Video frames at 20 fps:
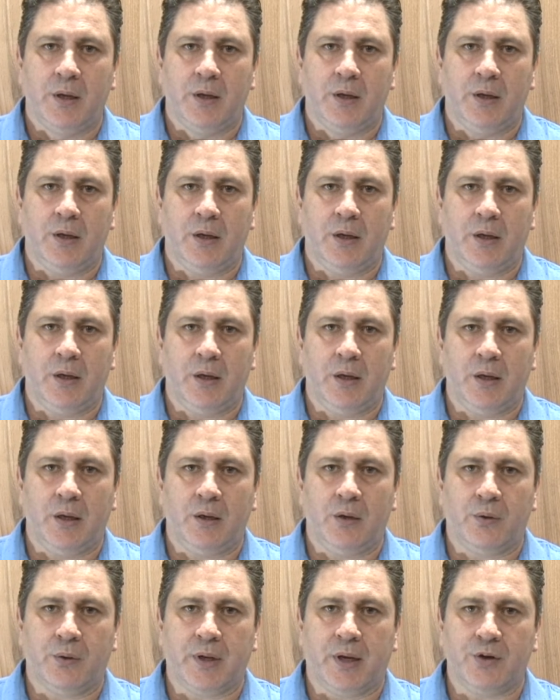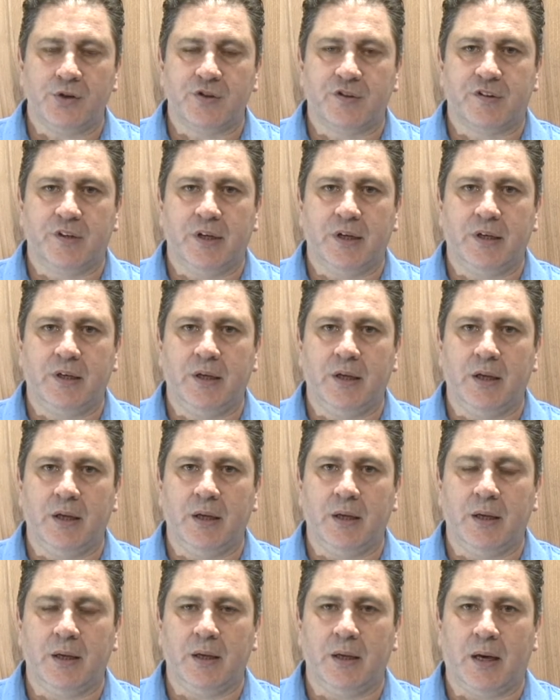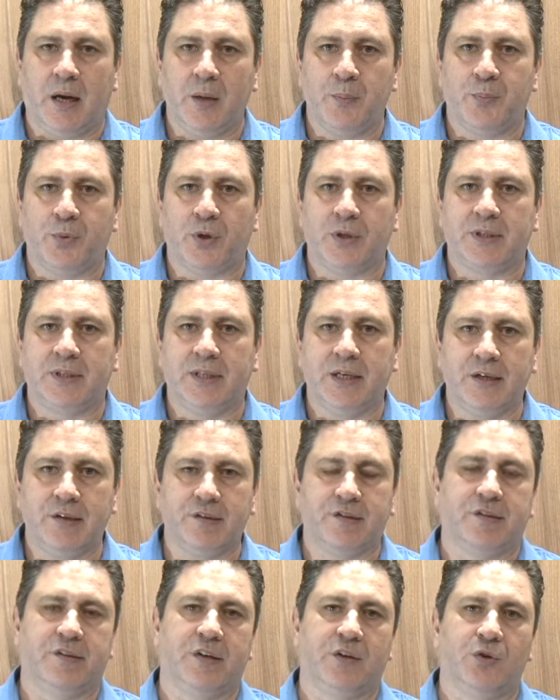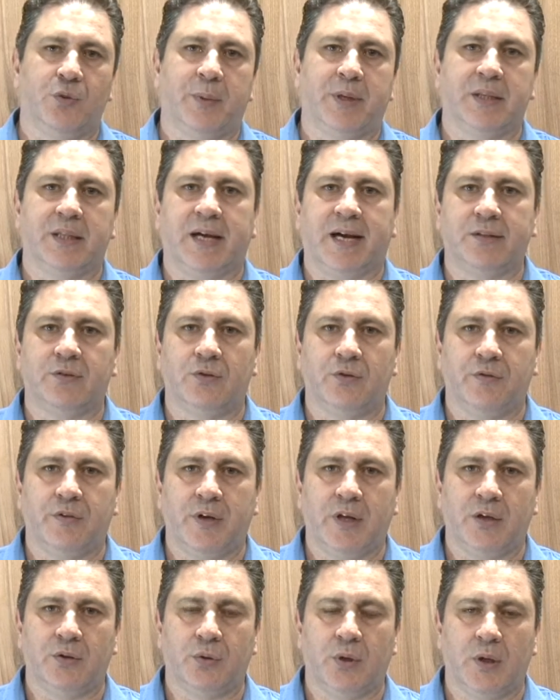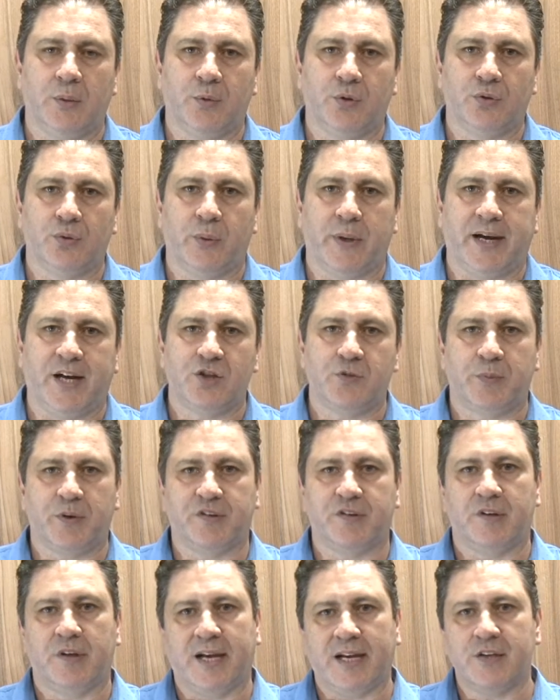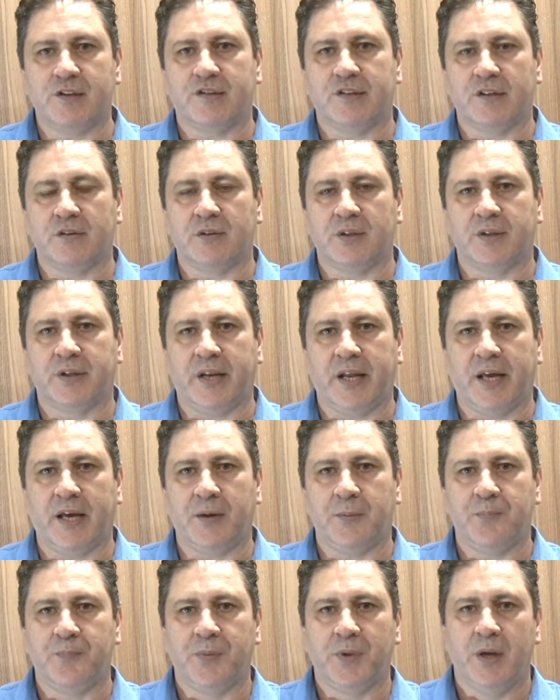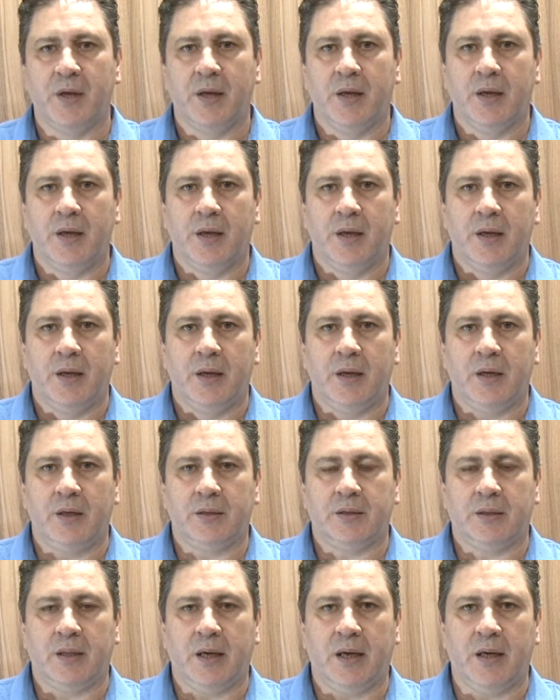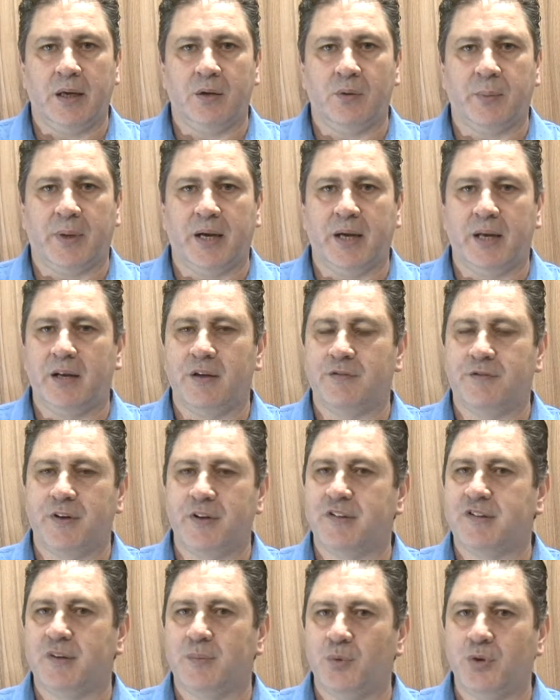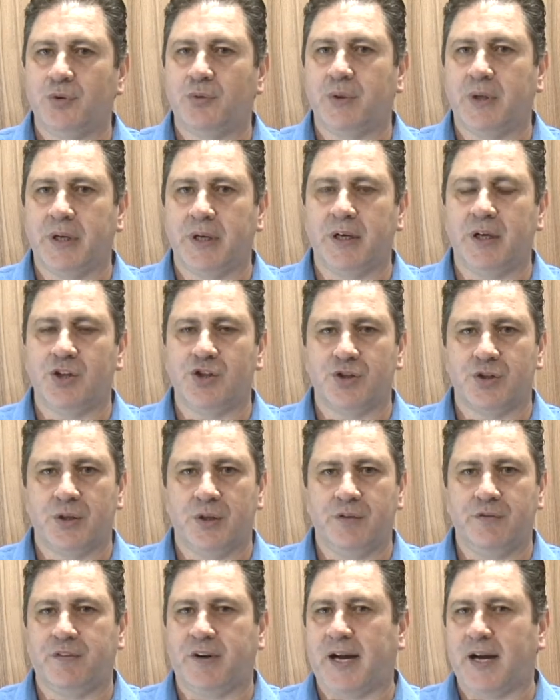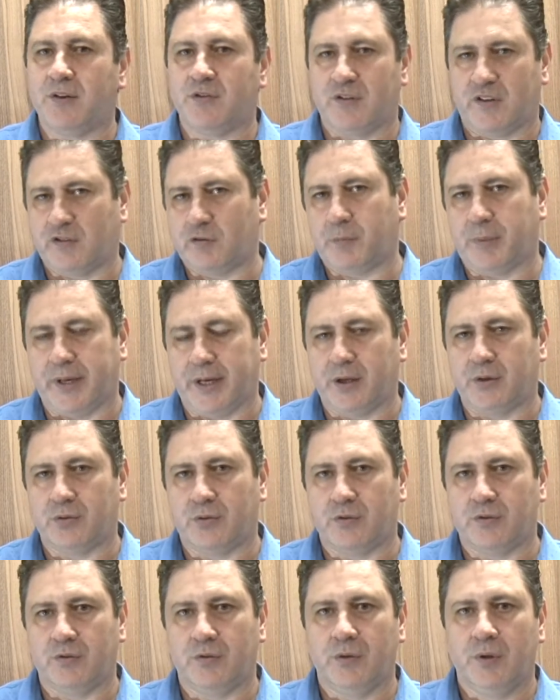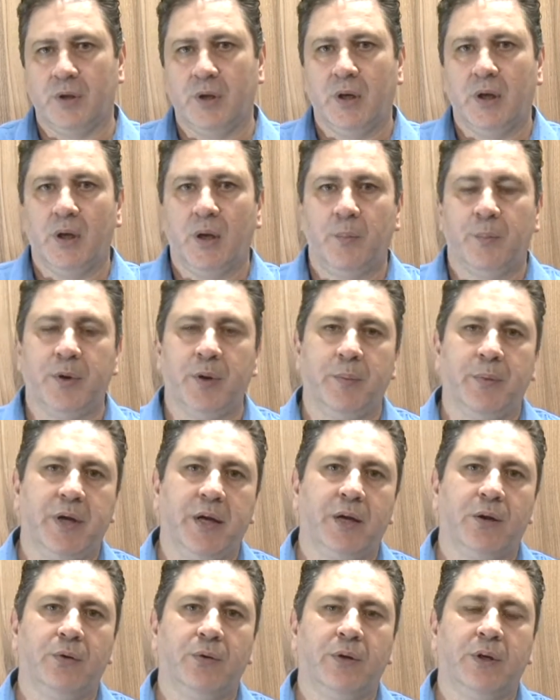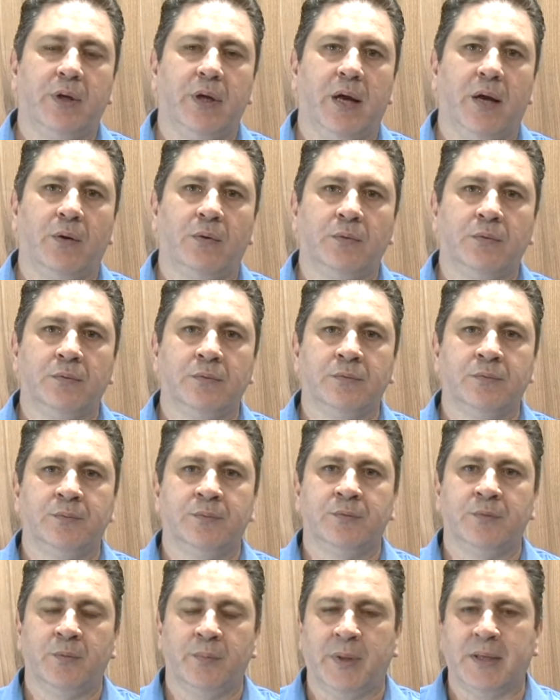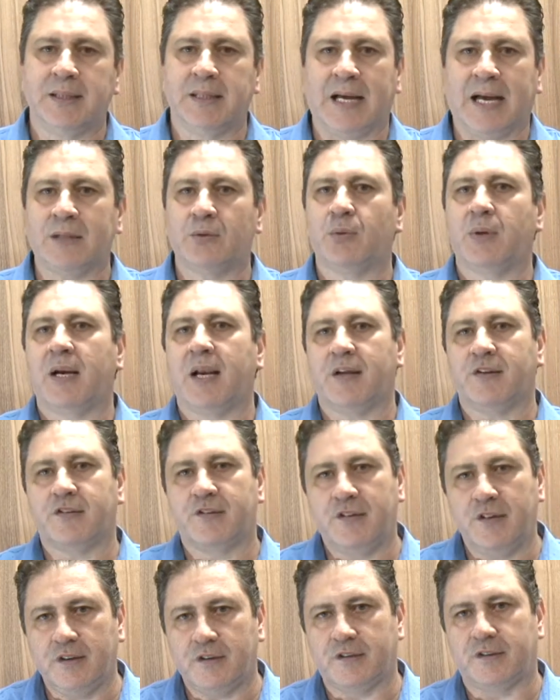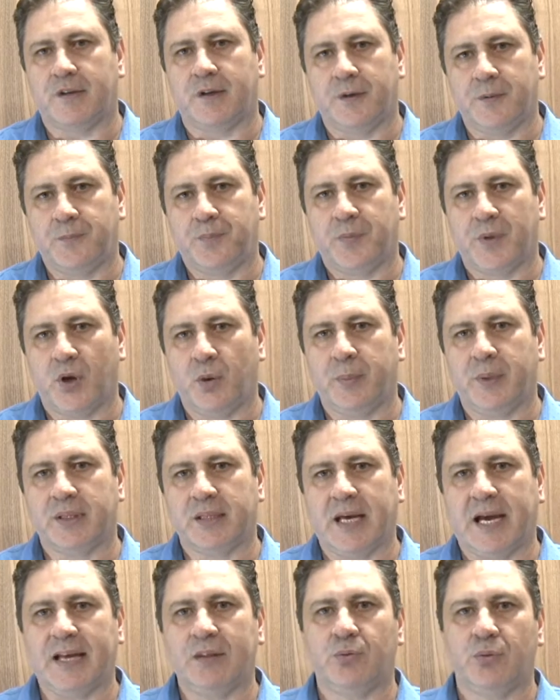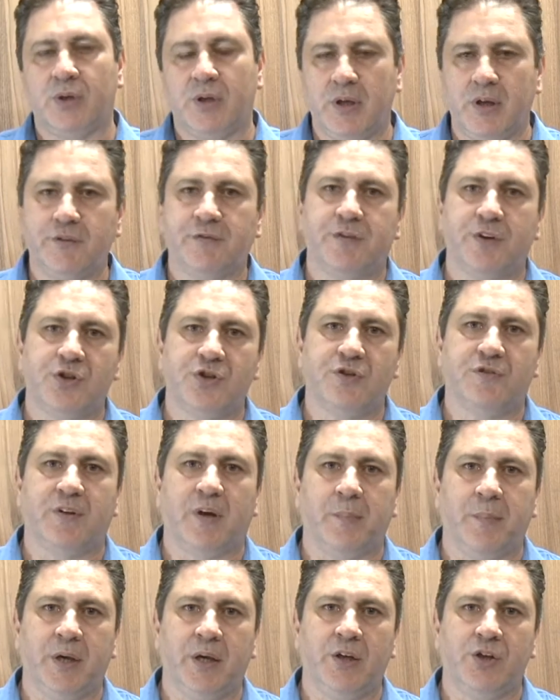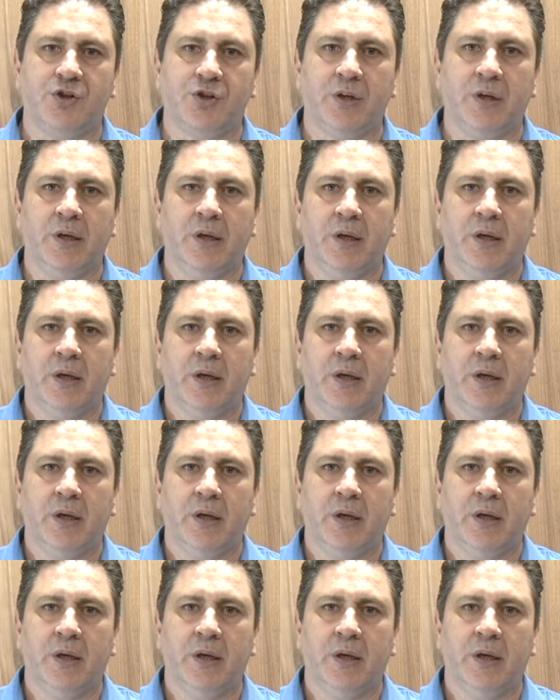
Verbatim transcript: E eu quero dizer que a importância do mandato do vereador Alemão Duarte para a cidade de Santo André ele tem uma relevância muito grande em vários aspectos. Primeiro, que é um, um mandato classista, é um mandato que efetivamente